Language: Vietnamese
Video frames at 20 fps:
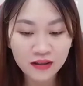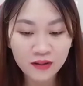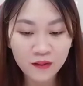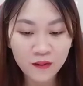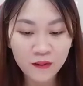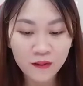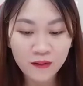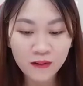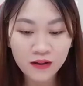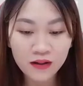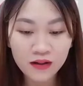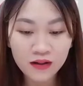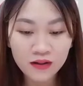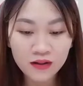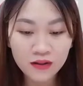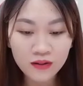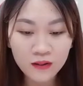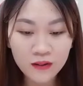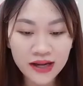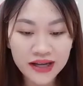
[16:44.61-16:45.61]
Cô,
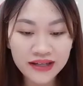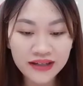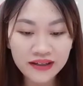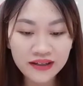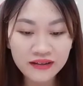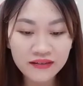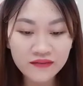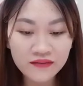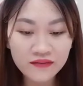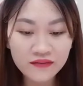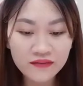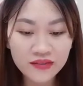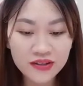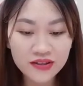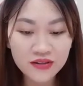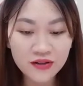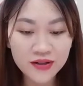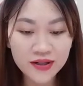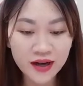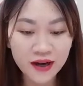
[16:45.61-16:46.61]
cô ấy
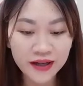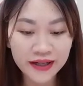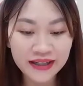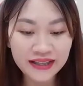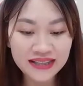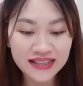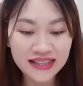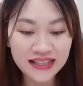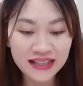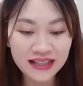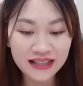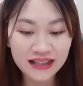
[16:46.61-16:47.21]
vừa rồi nói cái gì?